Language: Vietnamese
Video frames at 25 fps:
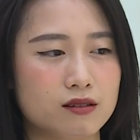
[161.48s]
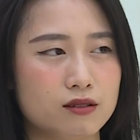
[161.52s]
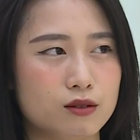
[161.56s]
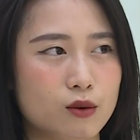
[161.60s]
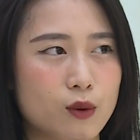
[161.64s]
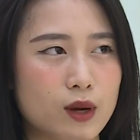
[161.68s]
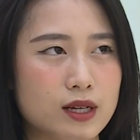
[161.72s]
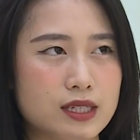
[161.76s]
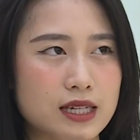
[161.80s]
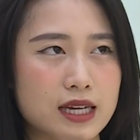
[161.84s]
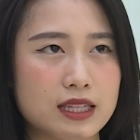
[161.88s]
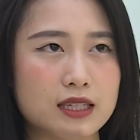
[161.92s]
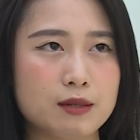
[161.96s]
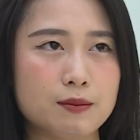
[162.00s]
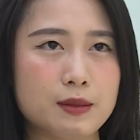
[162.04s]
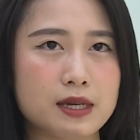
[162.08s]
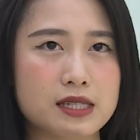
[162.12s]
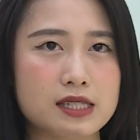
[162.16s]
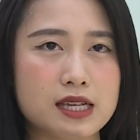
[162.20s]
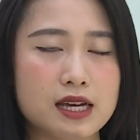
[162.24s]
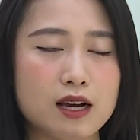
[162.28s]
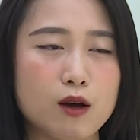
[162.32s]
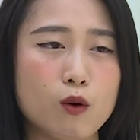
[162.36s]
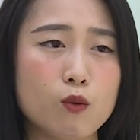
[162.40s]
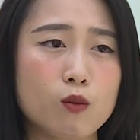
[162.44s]
Ngoài ra thì mình
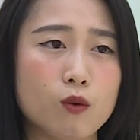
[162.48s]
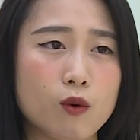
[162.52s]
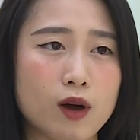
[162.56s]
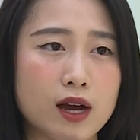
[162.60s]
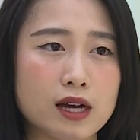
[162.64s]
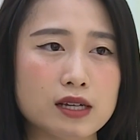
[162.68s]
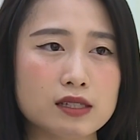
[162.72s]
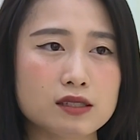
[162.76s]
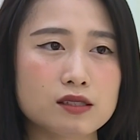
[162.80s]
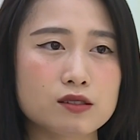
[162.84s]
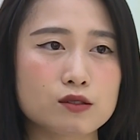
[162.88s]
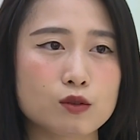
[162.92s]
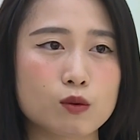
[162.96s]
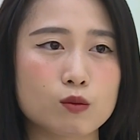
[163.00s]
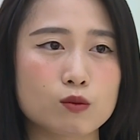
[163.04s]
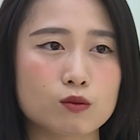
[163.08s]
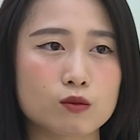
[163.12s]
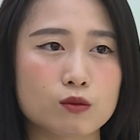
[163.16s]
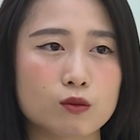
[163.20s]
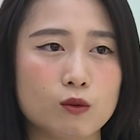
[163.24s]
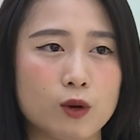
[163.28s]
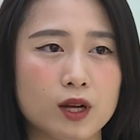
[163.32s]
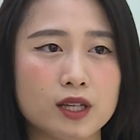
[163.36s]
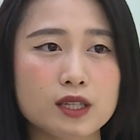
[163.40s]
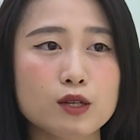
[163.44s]
sẽ không sử dụng
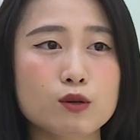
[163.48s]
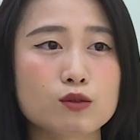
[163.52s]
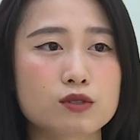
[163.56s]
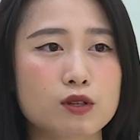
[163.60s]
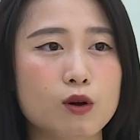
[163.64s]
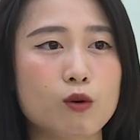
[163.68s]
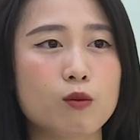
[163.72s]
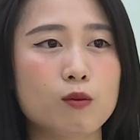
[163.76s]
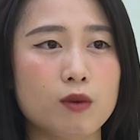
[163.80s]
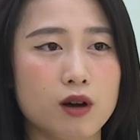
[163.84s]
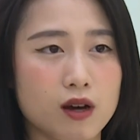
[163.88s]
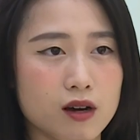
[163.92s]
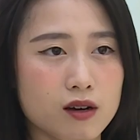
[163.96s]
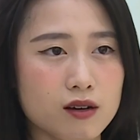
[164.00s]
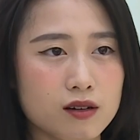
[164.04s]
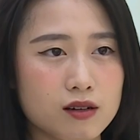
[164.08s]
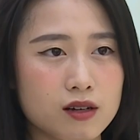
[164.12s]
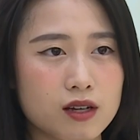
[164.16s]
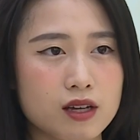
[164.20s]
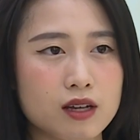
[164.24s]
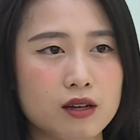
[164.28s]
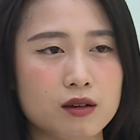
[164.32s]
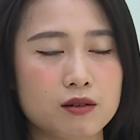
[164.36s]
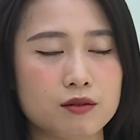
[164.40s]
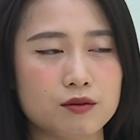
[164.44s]
quá nhiều dầu mỡ
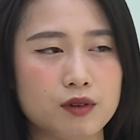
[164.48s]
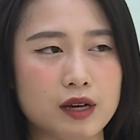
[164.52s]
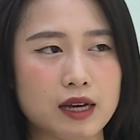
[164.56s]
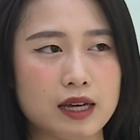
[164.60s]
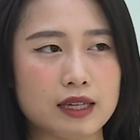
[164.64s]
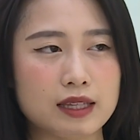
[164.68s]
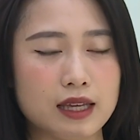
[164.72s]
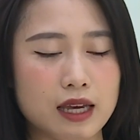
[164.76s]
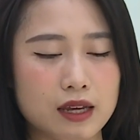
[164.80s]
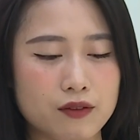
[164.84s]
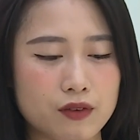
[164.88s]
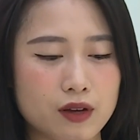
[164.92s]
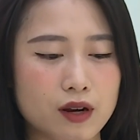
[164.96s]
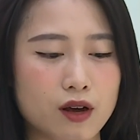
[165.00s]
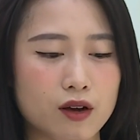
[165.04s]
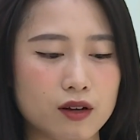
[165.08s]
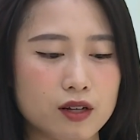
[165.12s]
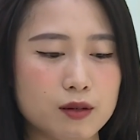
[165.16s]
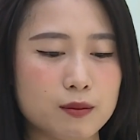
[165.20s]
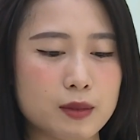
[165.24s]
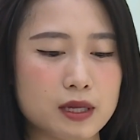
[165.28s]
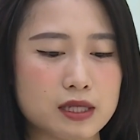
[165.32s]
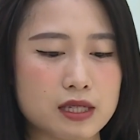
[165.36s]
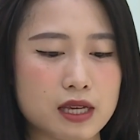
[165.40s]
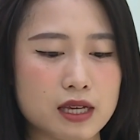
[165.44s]
và thay vào đó
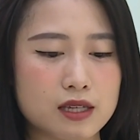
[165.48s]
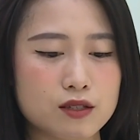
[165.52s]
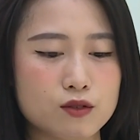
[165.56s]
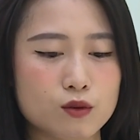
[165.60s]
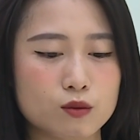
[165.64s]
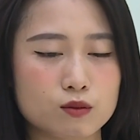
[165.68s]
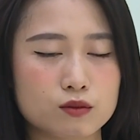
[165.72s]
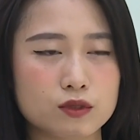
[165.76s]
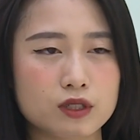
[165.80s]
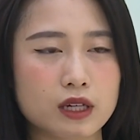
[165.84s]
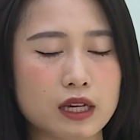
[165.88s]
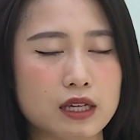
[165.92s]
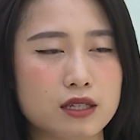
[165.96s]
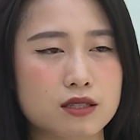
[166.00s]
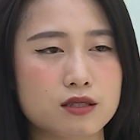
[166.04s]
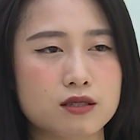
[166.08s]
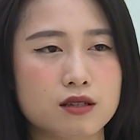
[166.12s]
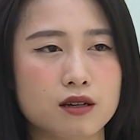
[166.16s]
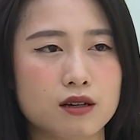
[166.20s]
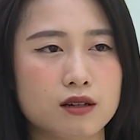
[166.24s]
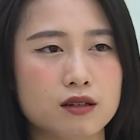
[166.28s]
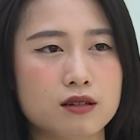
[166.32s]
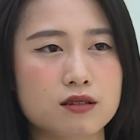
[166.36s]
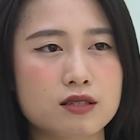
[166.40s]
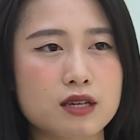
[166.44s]
thì mình sẽ dùng những
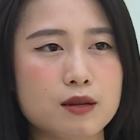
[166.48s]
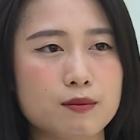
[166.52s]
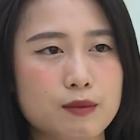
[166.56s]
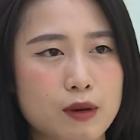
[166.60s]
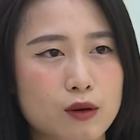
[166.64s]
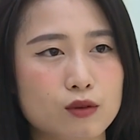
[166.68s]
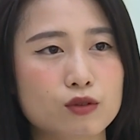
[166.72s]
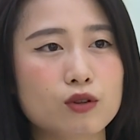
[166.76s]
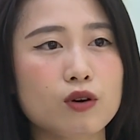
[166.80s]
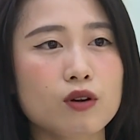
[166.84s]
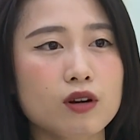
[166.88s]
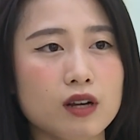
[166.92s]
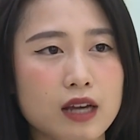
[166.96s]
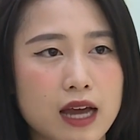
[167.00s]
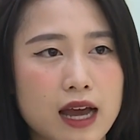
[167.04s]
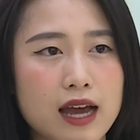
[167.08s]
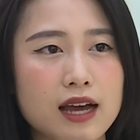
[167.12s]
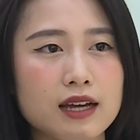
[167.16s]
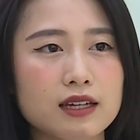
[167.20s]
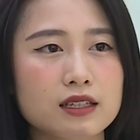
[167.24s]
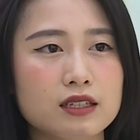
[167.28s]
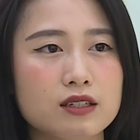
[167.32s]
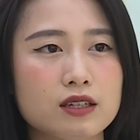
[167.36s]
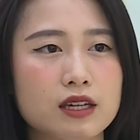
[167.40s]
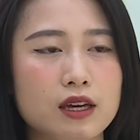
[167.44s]
cái chất béo tốt
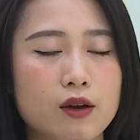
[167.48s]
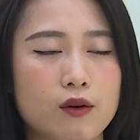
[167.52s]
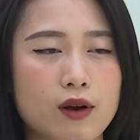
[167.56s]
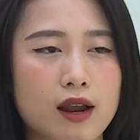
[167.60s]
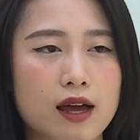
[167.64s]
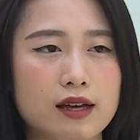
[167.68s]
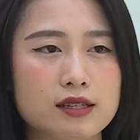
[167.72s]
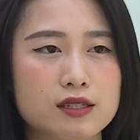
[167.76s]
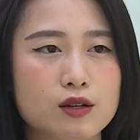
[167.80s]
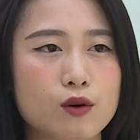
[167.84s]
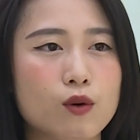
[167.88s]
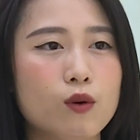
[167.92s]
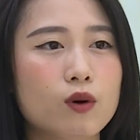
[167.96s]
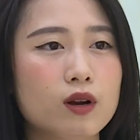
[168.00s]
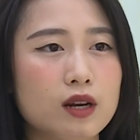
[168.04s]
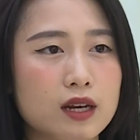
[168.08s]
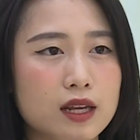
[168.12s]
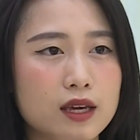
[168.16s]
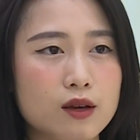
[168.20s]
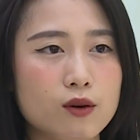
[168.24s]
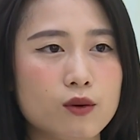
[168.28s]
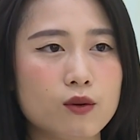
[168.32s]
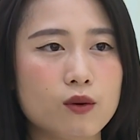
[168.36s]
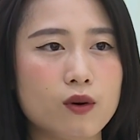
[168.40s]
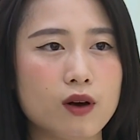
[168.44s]
khác như kiểu là dầu ô
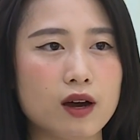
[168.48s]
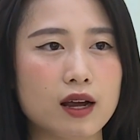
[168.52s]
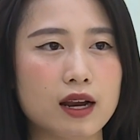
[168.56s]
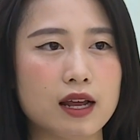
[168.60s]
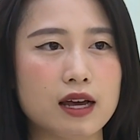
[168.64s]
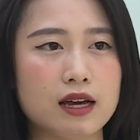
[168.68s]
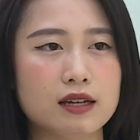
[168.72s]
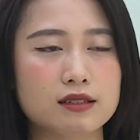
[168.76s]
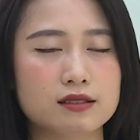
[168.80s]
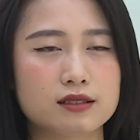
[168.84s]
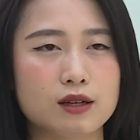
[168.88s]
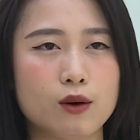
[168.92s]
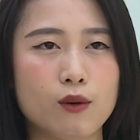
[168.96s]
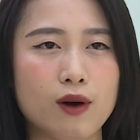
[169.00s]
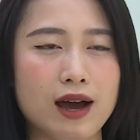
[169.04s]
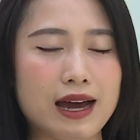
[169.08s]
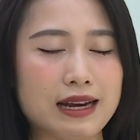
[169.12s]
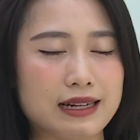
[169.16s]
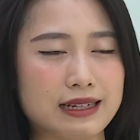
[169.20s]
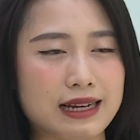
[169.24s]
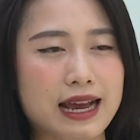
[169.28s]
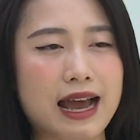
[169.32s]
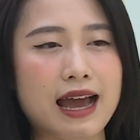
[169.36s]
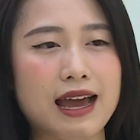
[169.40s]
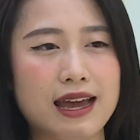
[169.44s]
liu hoặc là dầu hạt
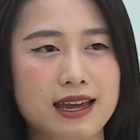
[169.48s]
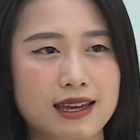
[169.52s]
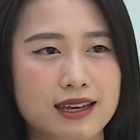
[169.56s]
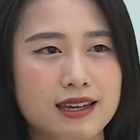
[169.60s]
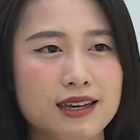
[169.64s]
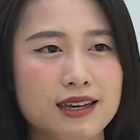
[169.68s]
cải.